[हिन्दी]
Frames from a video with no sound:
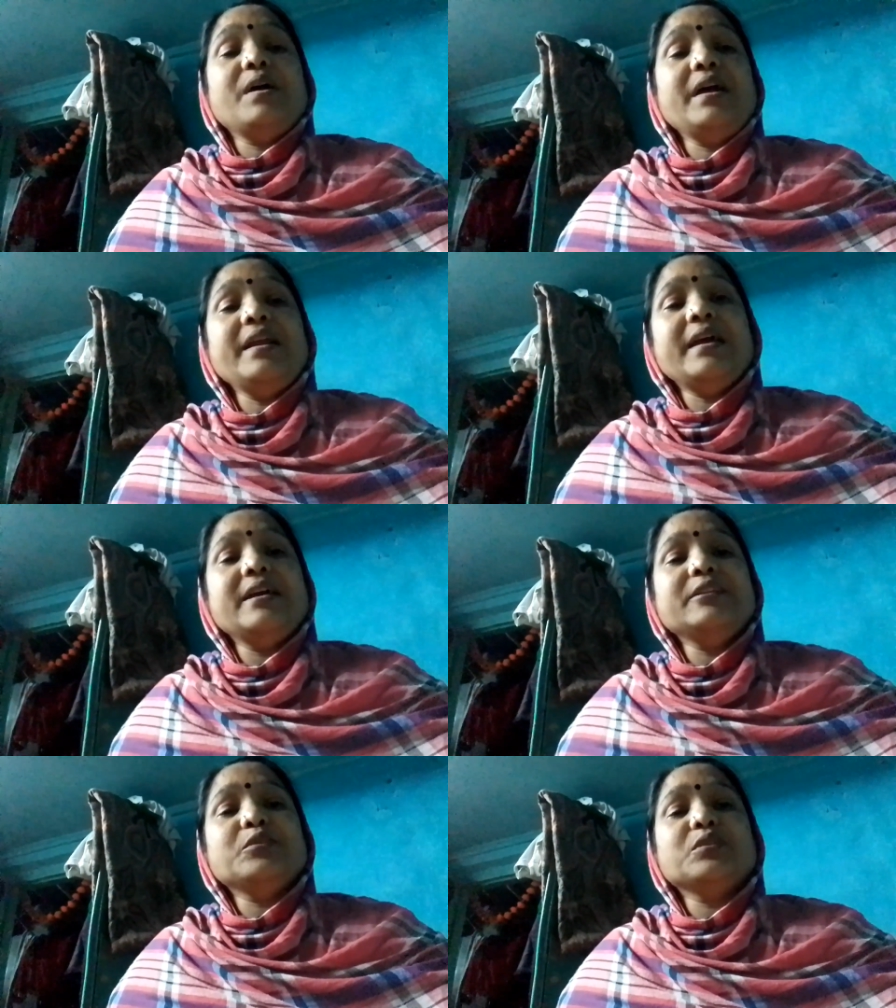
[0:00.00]
मैं
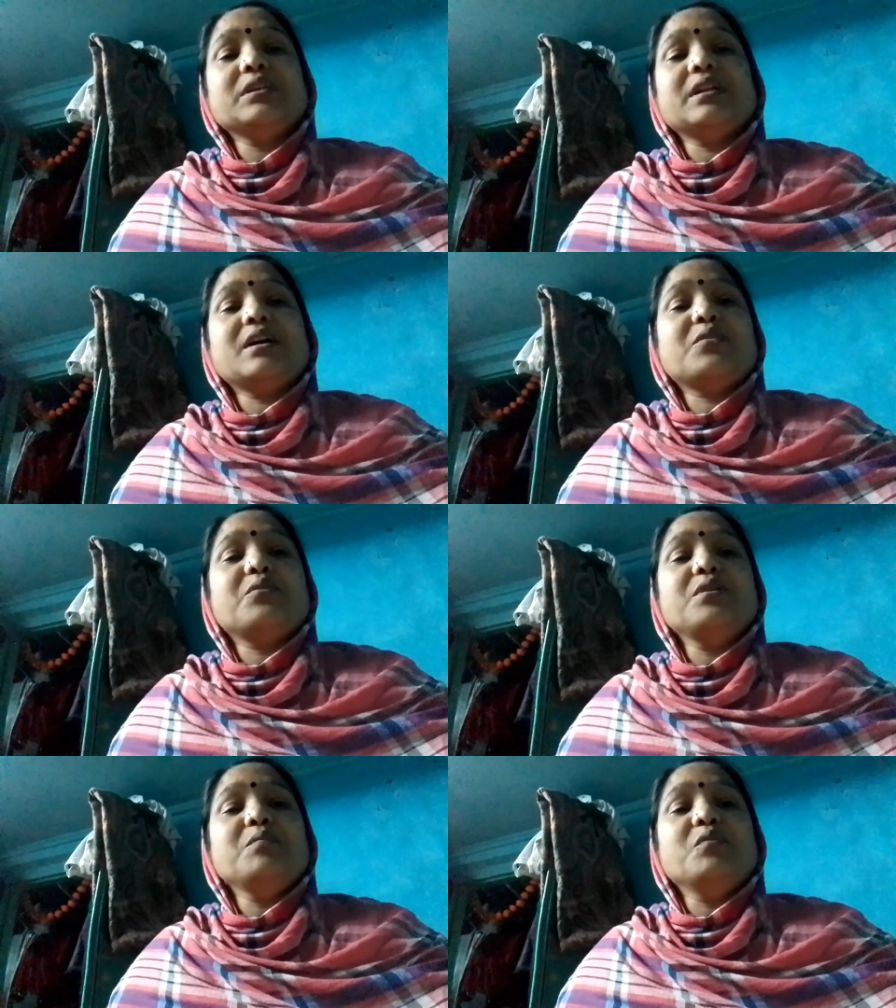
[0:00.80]
नहीं तो तेरा
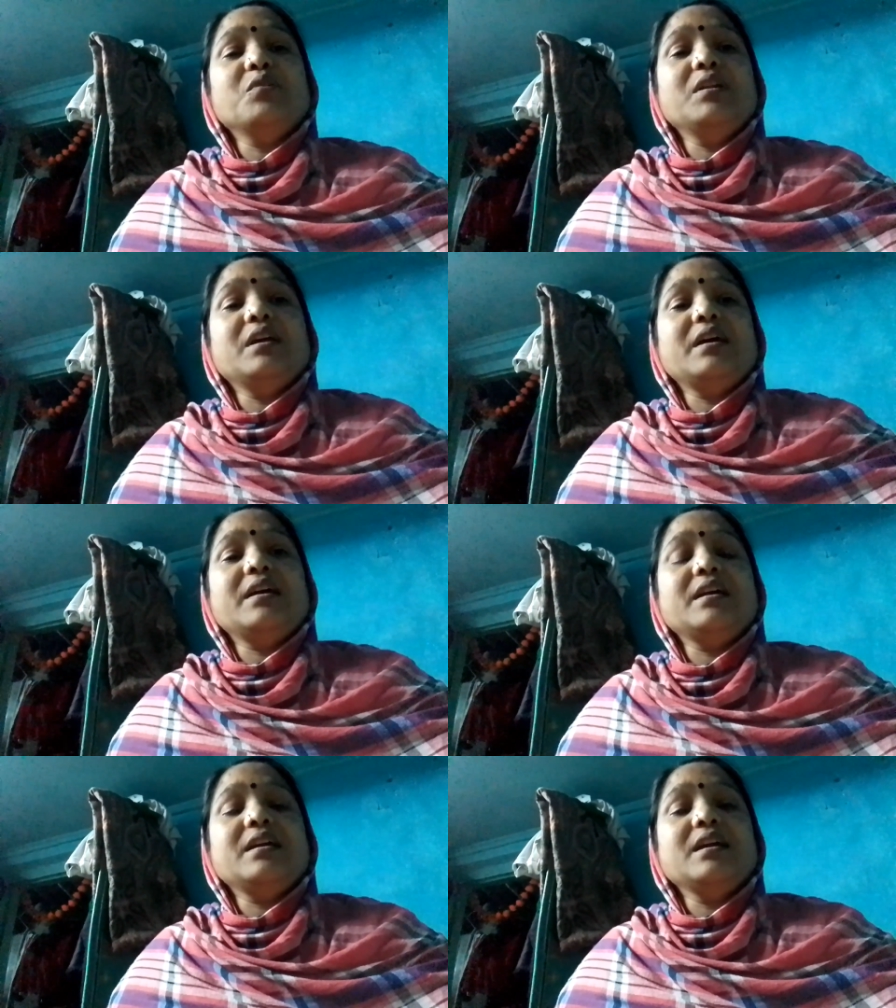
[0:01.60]
कोई मोल
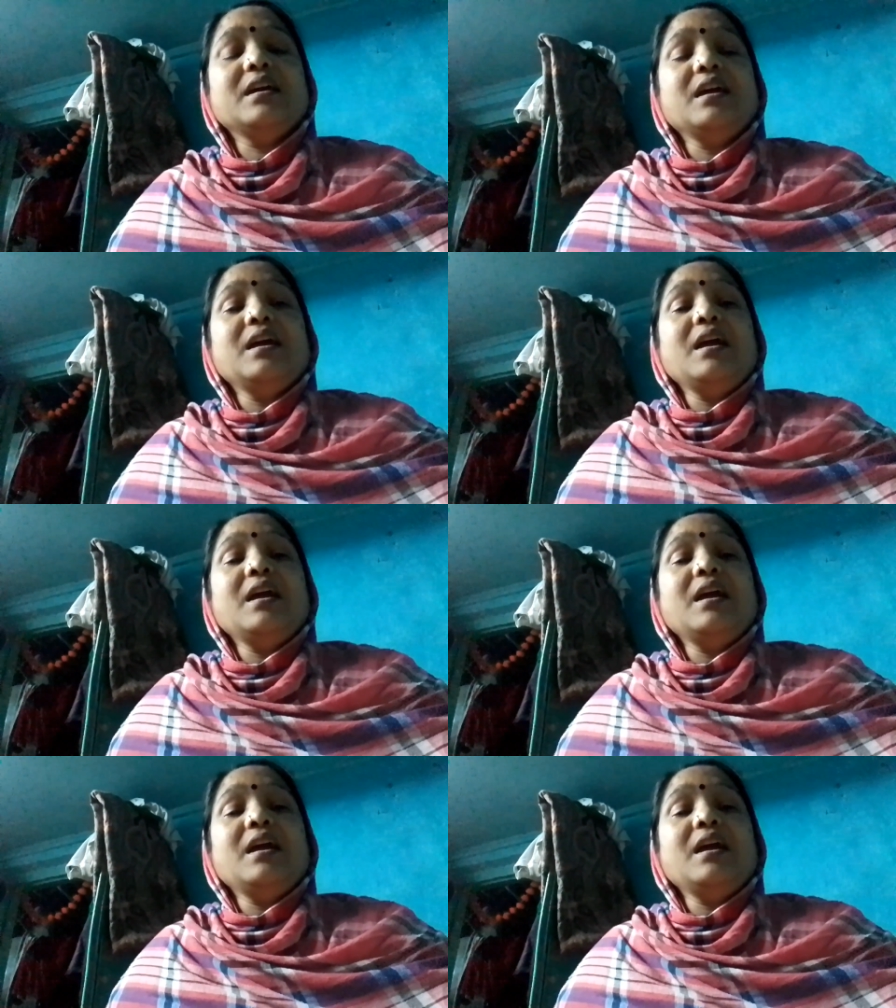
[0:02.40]
नहीं